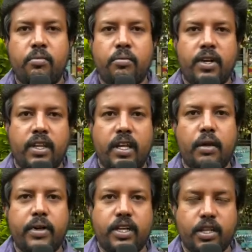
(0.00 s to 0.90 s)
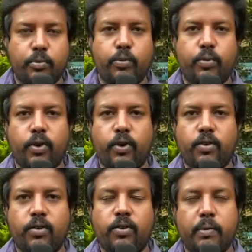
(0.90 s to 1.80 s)
பட் இது எல்லாமே நீங்கள் சப்போர்ட்
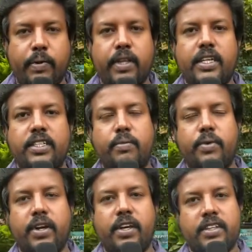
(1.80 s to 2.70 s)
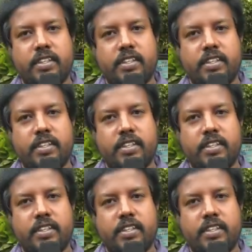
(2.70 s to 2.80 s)
பண்ணோம் பார்த்து என்ஜாய் பண்ணுங்கள்